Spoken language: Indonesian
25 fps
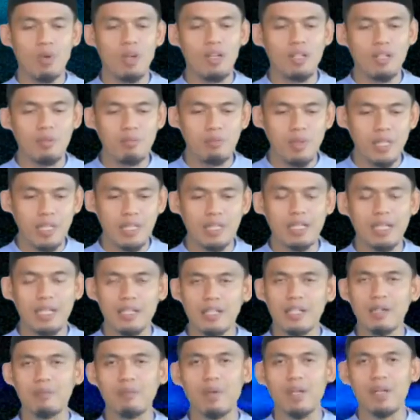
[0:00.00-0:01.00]
boleh
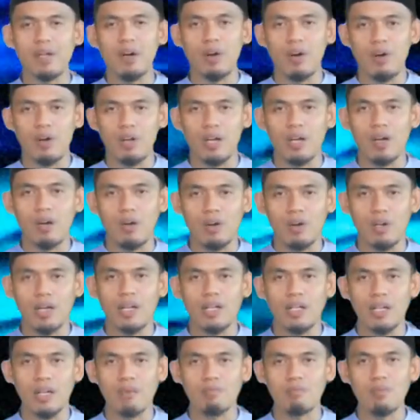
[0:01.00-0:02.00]
diberikan kepada
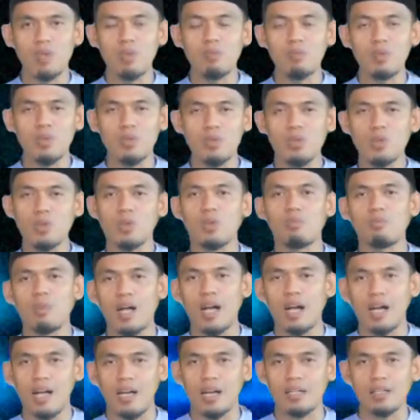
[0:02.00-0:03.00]
orang-orang yang belum cukup
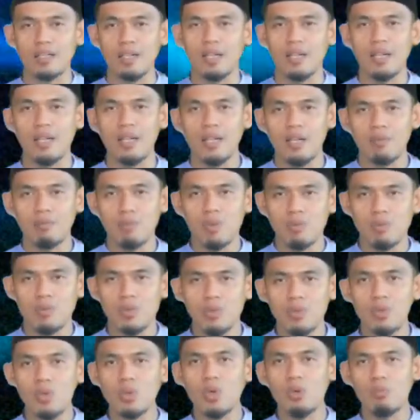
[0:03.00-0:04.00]
akalnya,
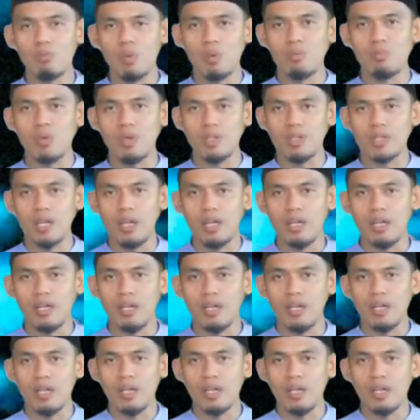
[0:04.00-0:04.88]
belum cukup umurnya.